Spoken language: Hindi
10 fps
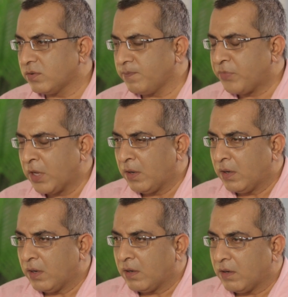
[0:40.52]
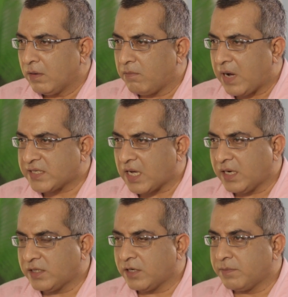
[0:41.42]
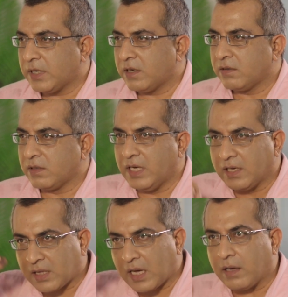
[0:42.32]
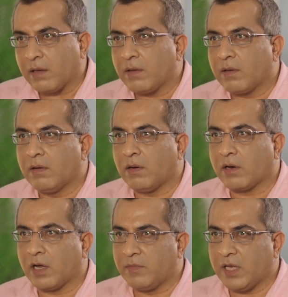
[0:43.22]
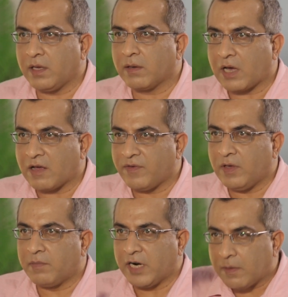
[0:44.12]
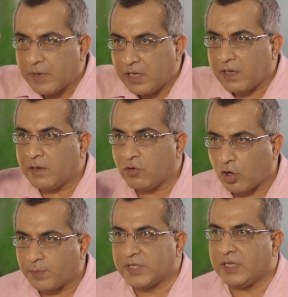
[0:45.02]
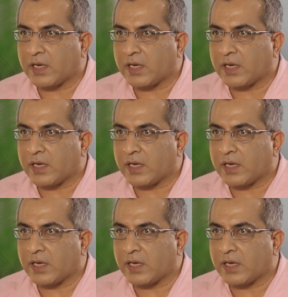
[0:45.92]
तो बाज़ार जब गिरता है और हमने काफ़ी बड़े बड़े ड्रॉप्स